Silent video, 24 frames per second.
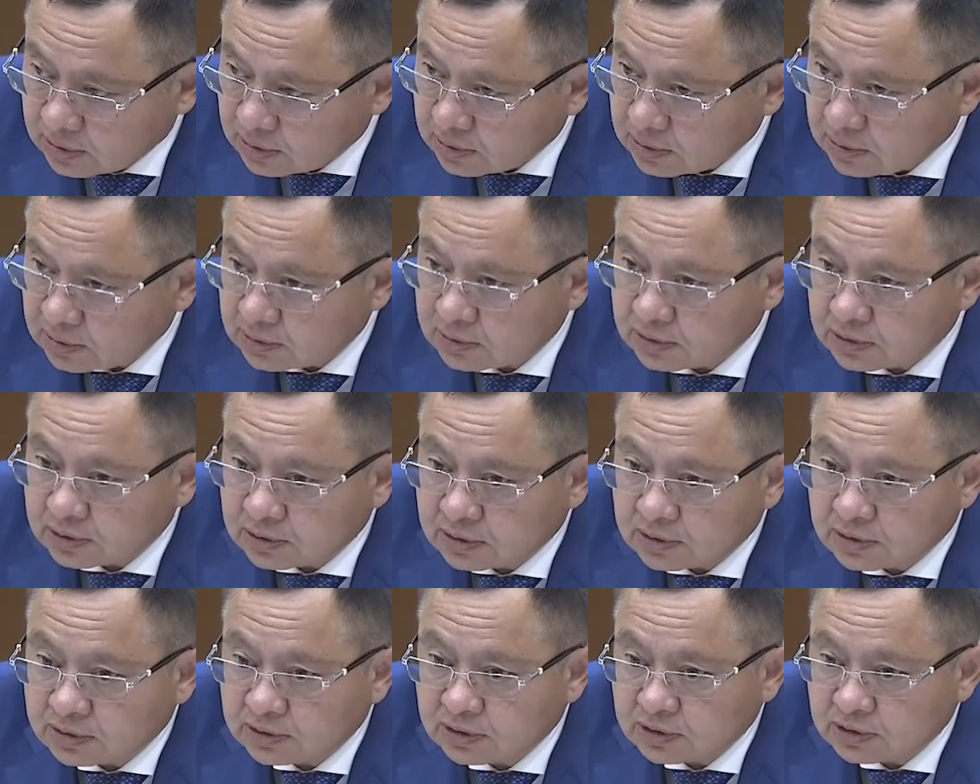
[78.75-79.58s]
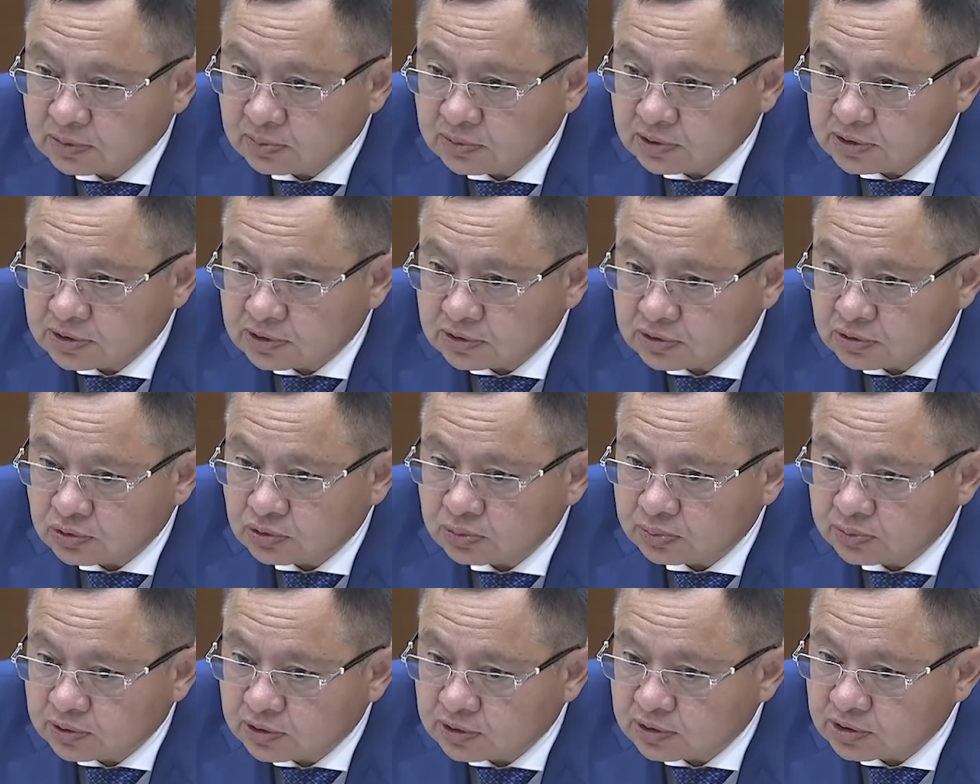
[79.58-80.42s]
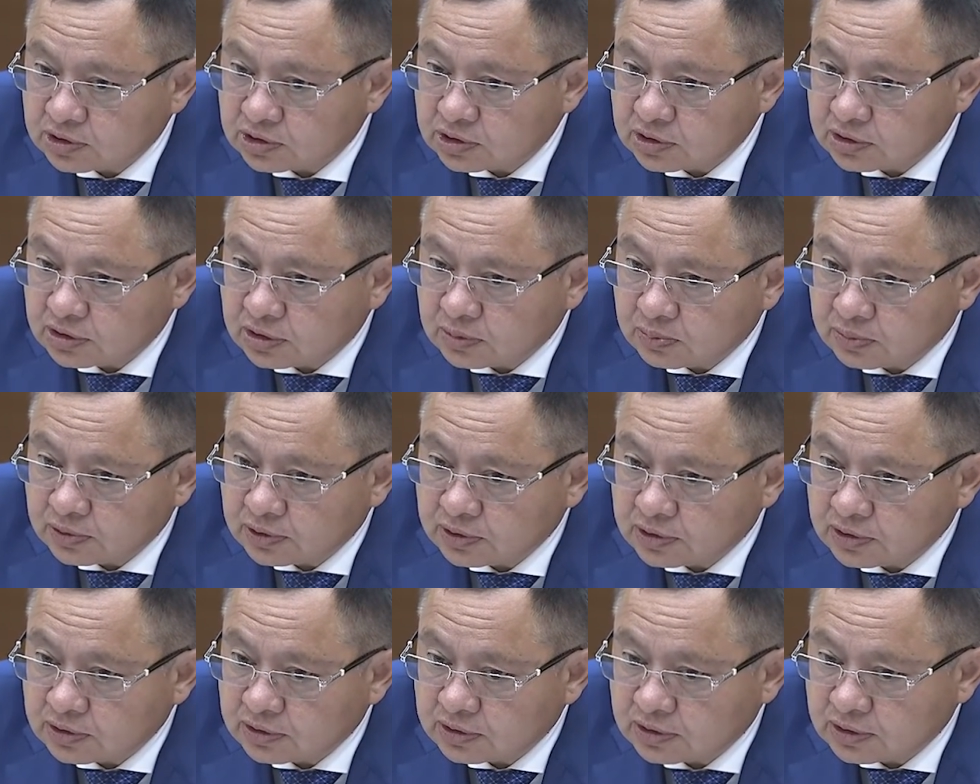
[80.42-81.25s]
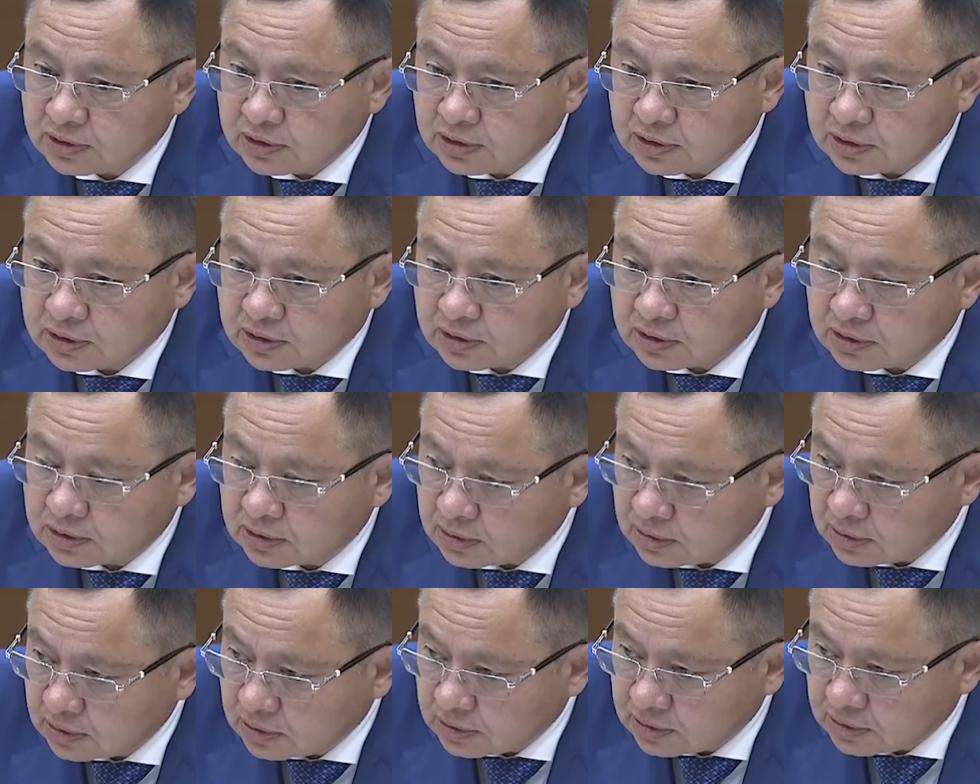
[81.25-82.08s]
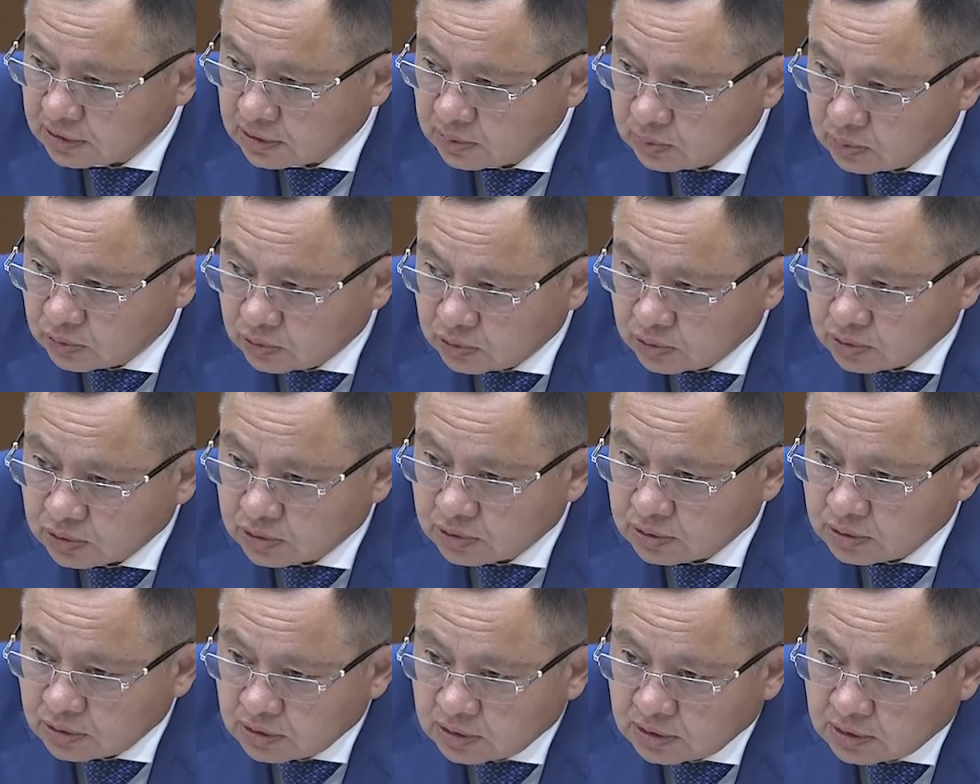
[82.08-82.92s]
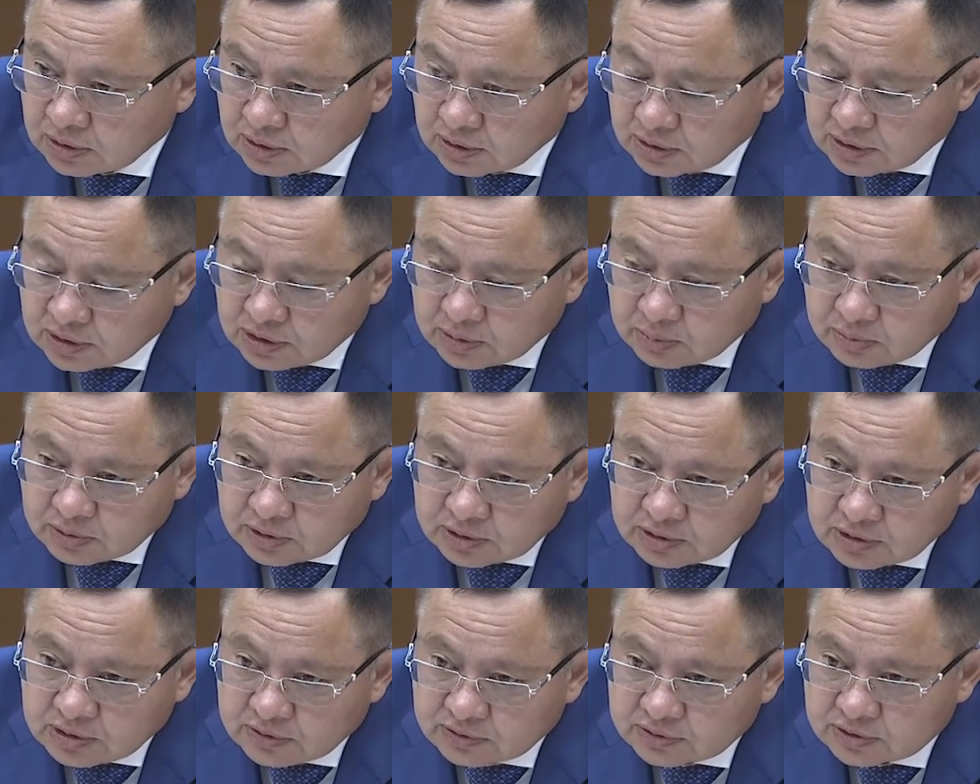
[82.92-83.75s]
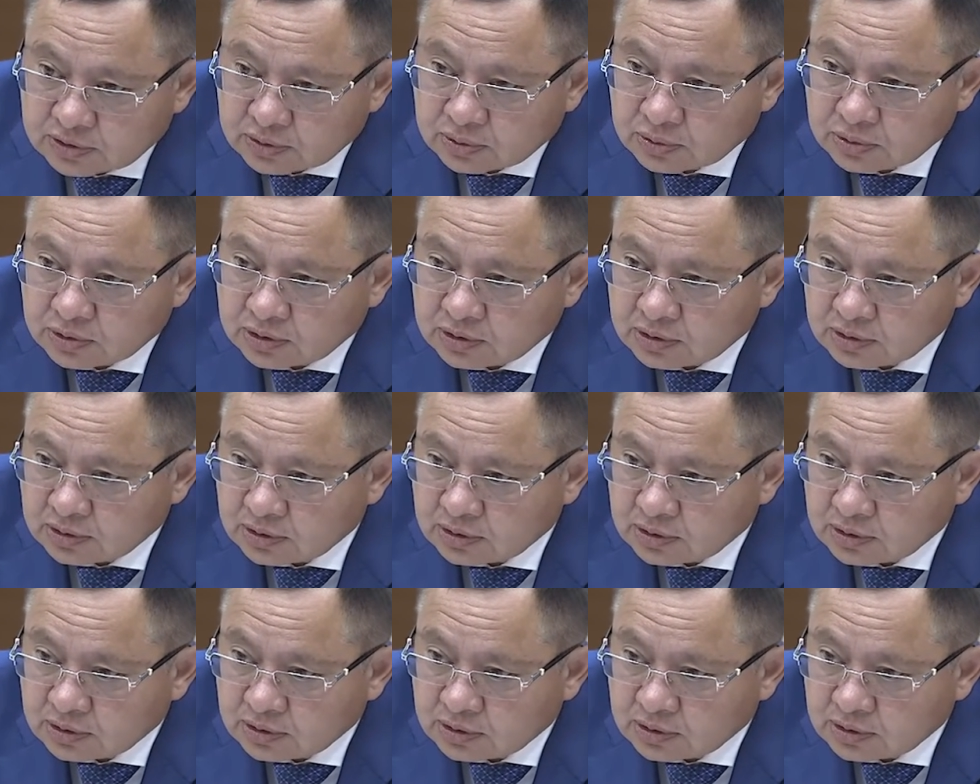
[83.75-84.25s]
Это надо отметить крупные наши компании, такие как Домкор, Кама Главстрой,